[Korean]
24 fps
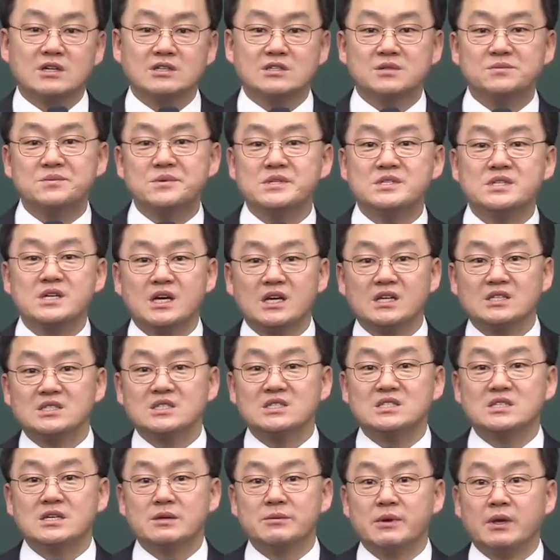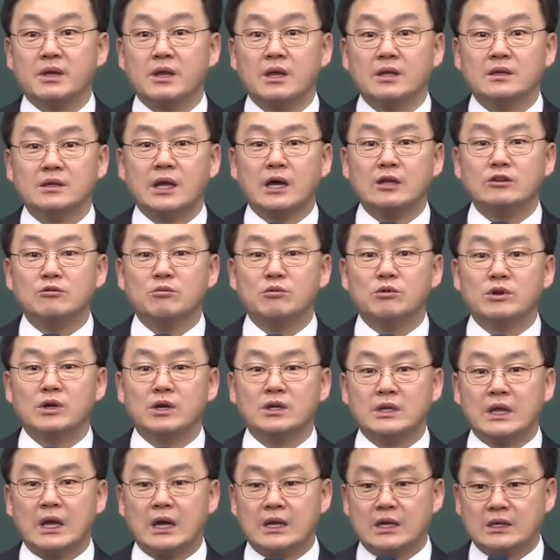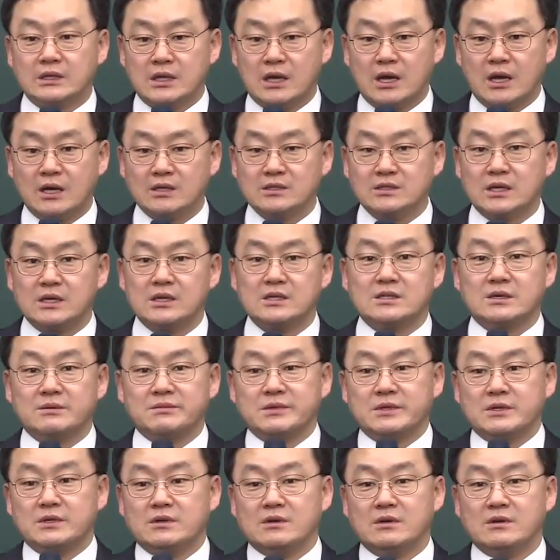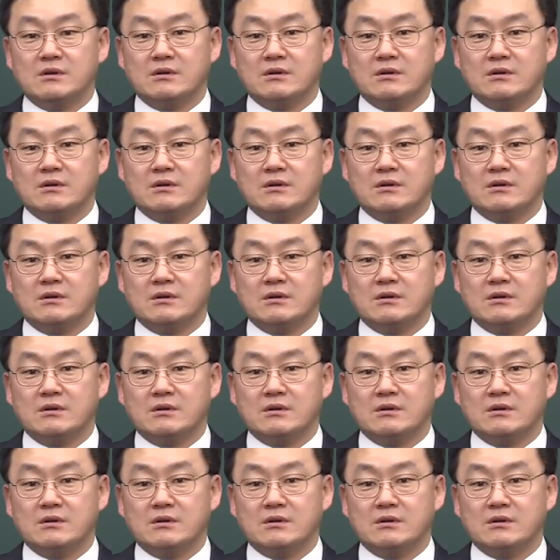11장의 시스템이 나도 모르게 내 안에 딱 자리를 잡는 거예요.